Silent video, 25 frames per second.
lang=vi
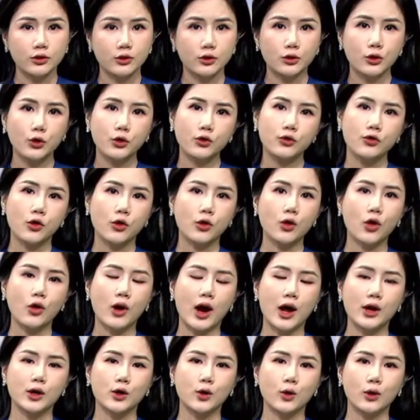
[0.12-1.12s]
khu phố
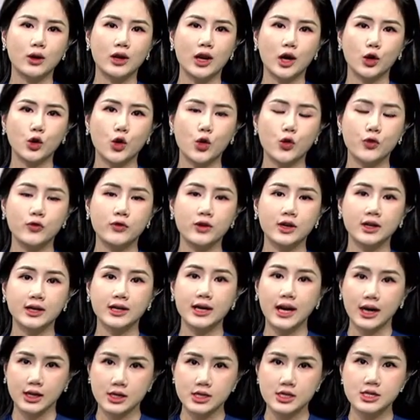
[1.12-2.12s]
cổ Hà Nội là khu vực
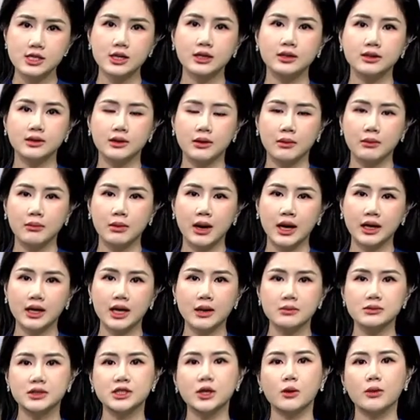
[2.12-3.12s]
đặc trưng
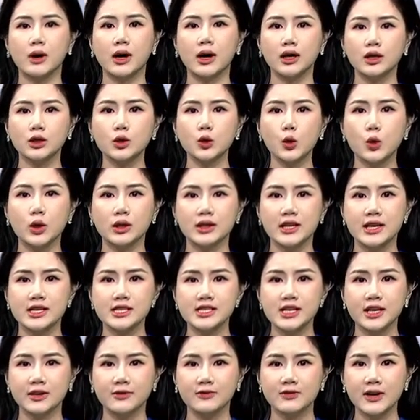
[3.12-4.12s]
mang đậm dấu ấn của
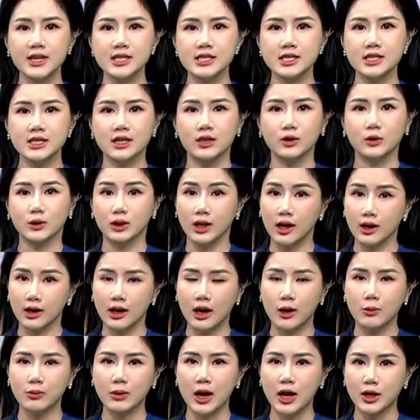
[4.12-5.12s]
tiến trình phát triển của
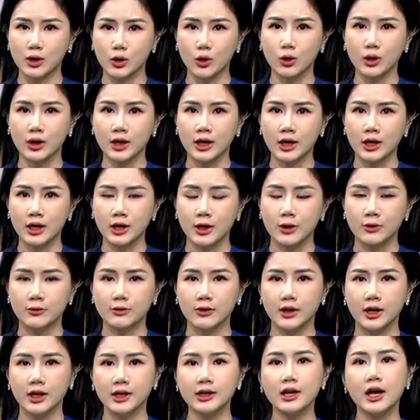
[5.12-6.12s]
Thăng Long Hà Nội
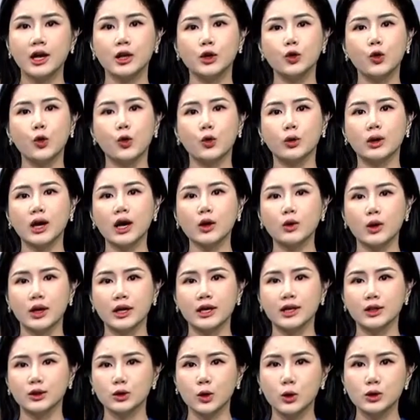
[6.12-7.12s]
với đầy đủ các
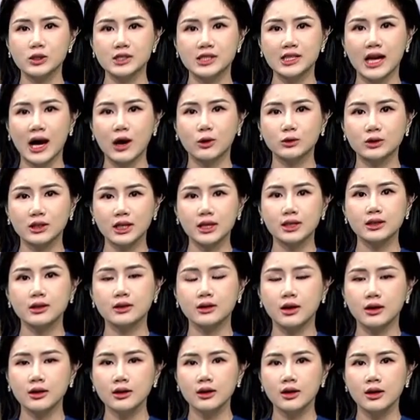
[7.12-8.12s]
loại hình tôn giáo tín
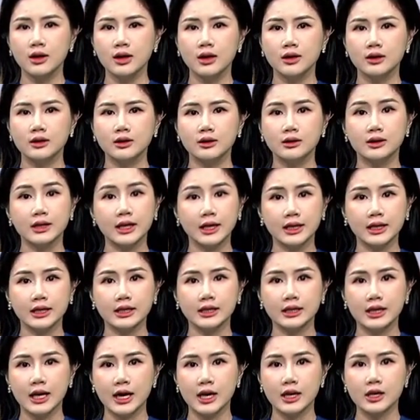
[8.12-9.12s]
ngưỡng như
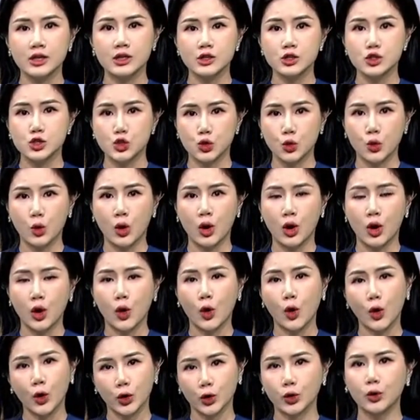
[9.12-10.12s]
đình, đền, chùa,
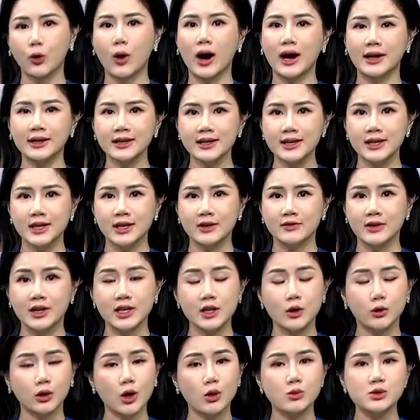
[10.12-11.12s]
hội quán và
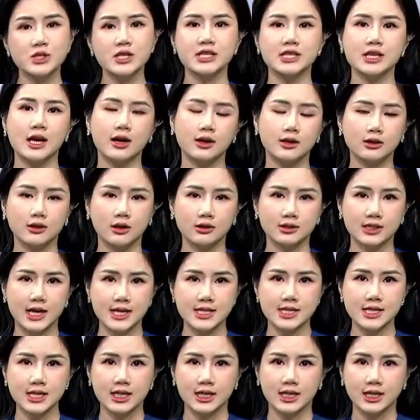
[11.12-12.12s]
nhiều công trình nhà ở có
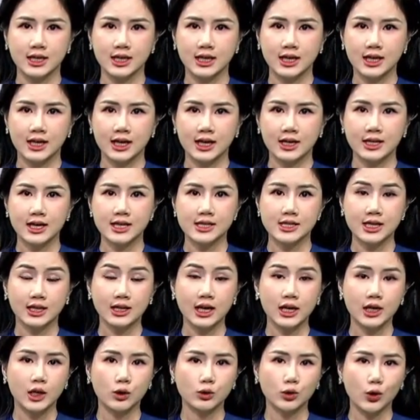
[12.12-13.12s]
giá trị. Đây
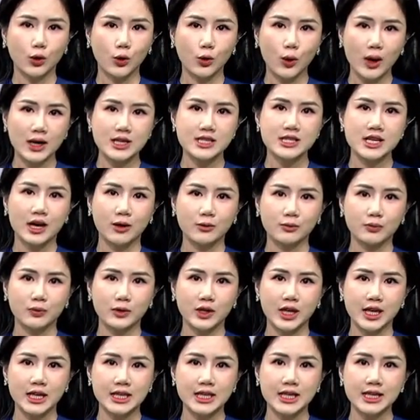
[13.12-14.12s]
chính là yếu tố quan trọng
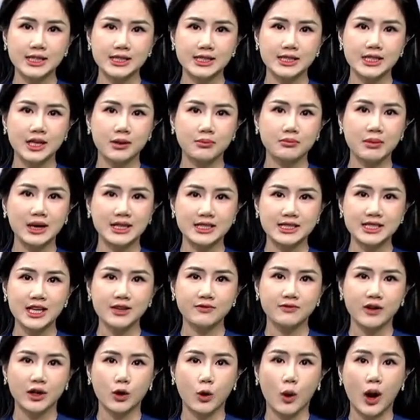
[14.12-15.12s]
để nhận diện bản
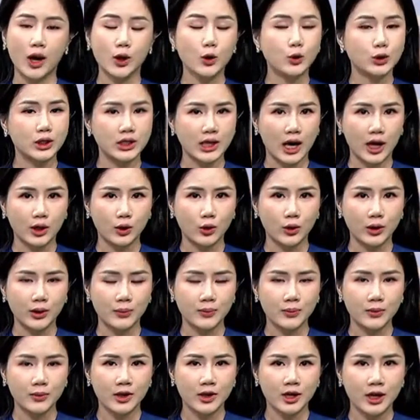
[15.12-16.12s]
sắc văn hóa đô thị Hà
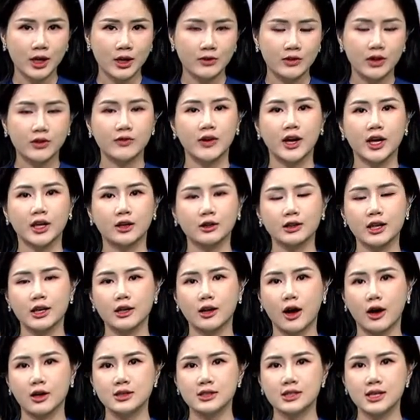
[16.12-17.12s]
Nội. Vì vậy, có
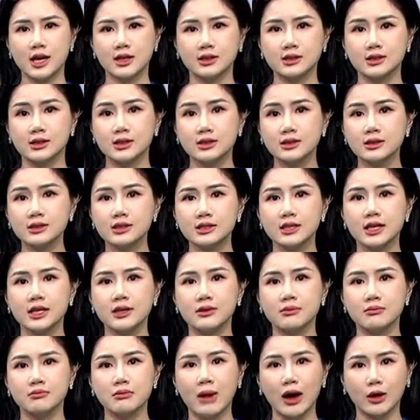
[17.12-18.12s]
thể nói rằng giữ
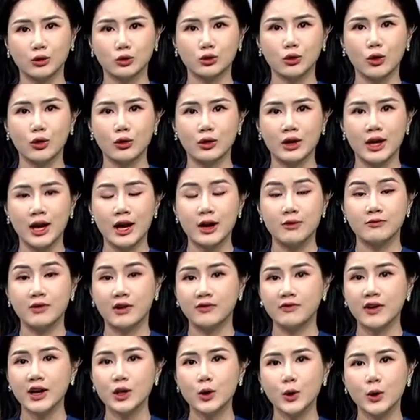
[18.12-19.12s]
gìn, bảo tồn
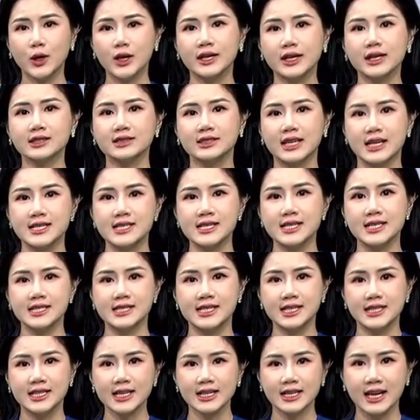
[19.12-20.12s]
và phát huy các giá
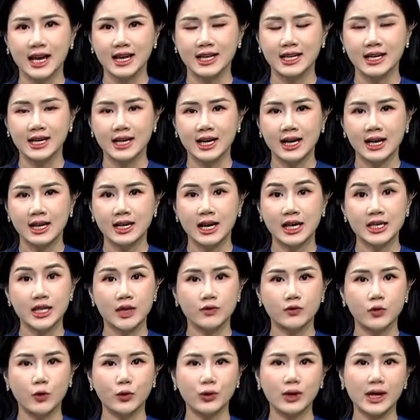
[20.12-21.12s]
trị di tích này là
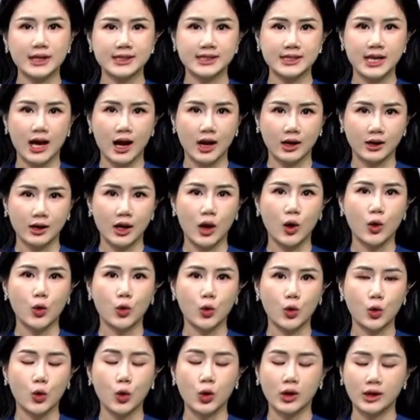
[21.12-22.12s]
nhiệm vụ đặt ra hàng
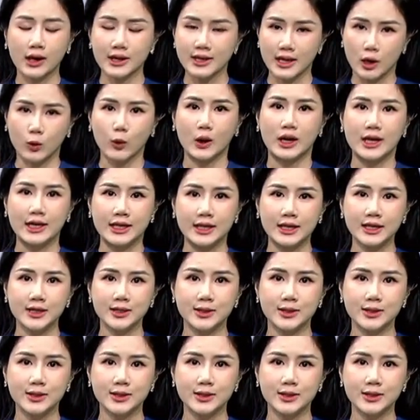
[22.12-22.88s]
đầu của các nhà quản lý.